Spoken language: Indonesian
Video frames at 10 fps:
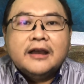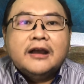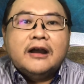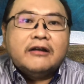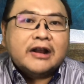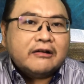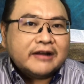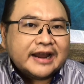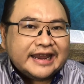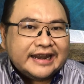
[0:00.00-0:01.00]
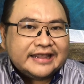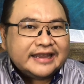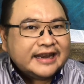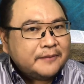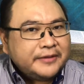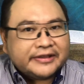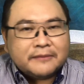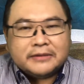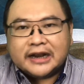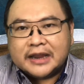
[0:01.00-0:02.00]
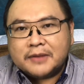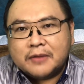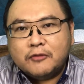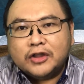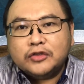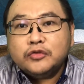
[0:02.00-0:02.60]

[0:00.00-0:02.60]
Orang-orang ini tidak bisa menerima bahwa